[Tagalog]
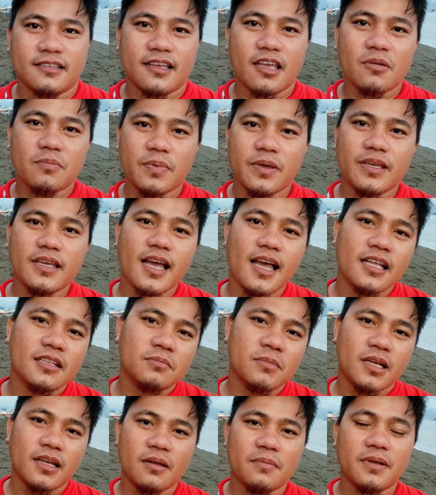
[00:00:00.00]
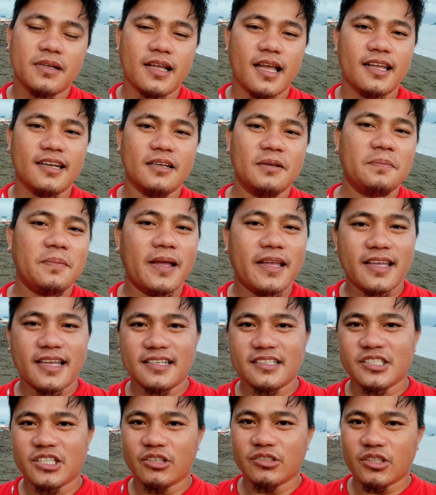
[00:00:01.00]
kaibigan, mga kamag-anak pa.
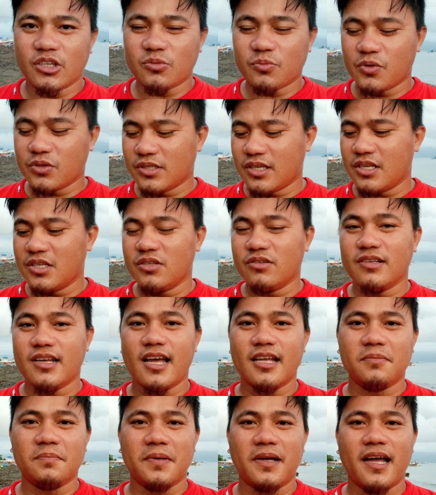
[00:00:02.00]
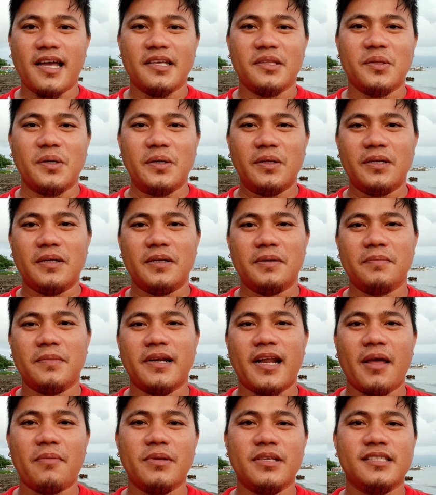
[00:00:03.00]
Yan, shoutout po sa inyong lahat mga idol.
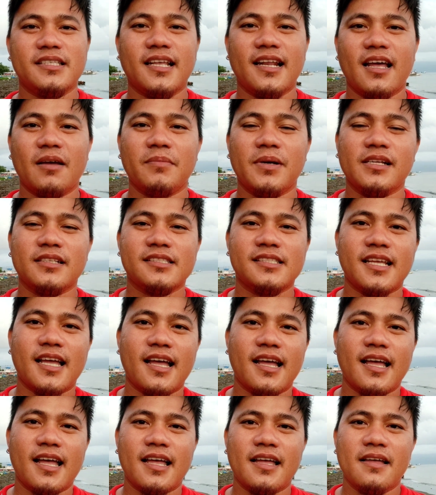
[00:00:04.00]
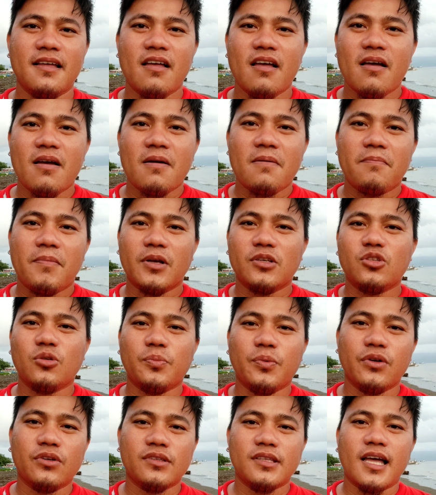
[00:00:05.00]
Maraming salamat sa
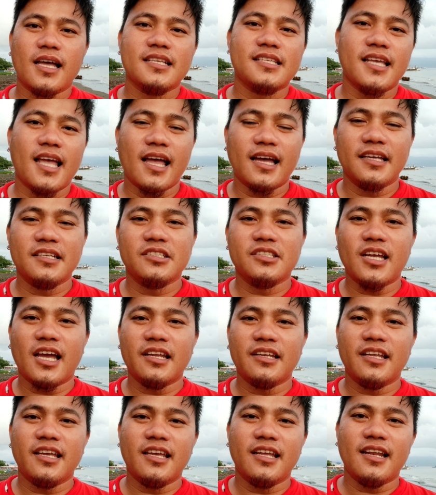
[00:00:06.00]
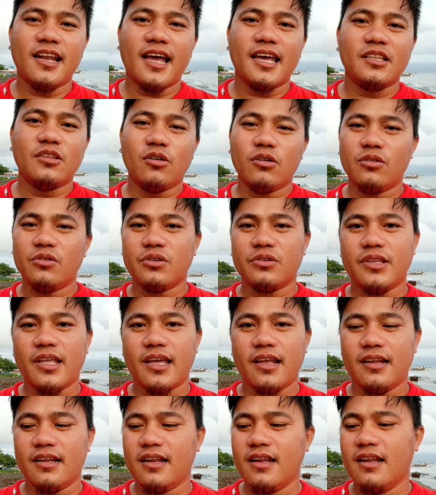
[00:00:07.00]
pagsuporta sa akin channel Idol
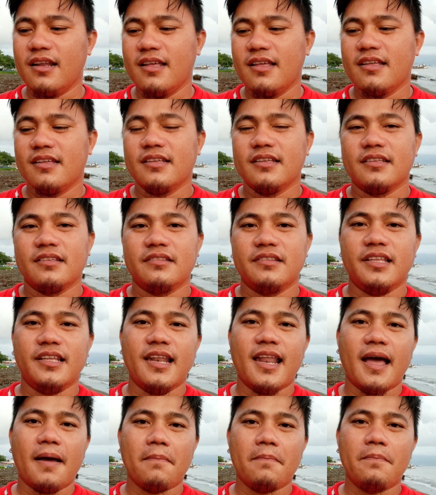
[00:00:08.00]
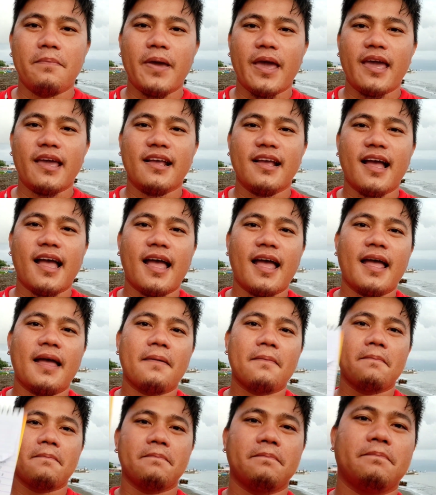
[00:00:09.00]
Lurdel De La Vega.